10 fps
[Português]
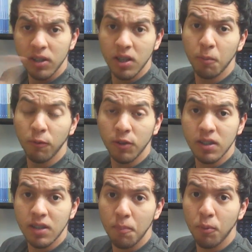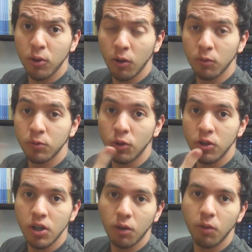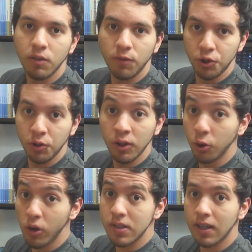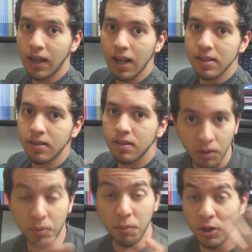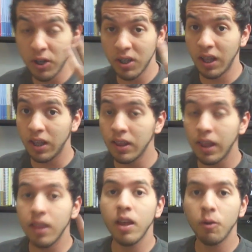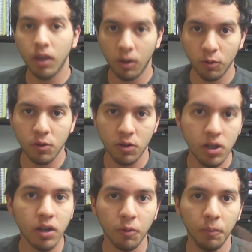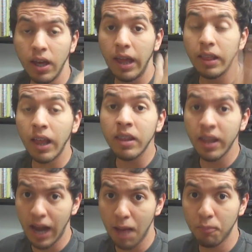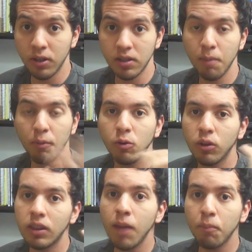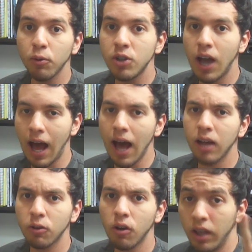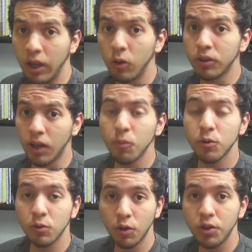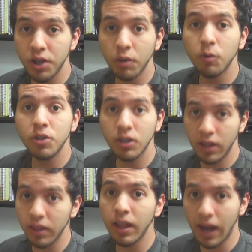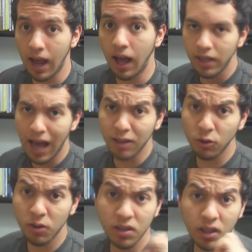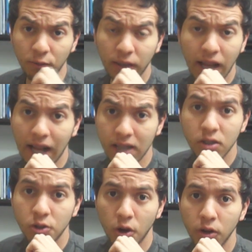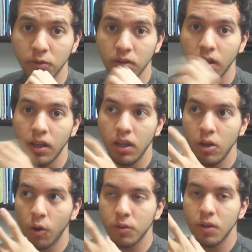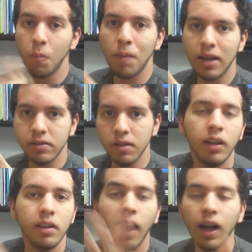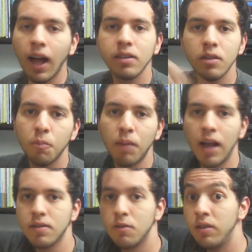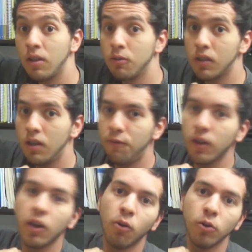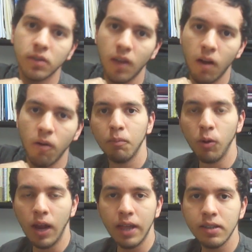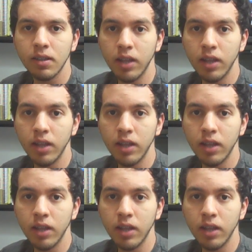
exemplo, você sabe por que o zodíaco é dividido em 12 casas? Primeiro a gente tem que entender o que é o zodíaco. Em Denderá, por exemplo, no templo de Hathor, encontramos o zodíaco de Denderá. E Hathor significa casa de Horus, e Horus é um pássaro. E a casa do pássaro, então, significa o céu. Bom, lá nesse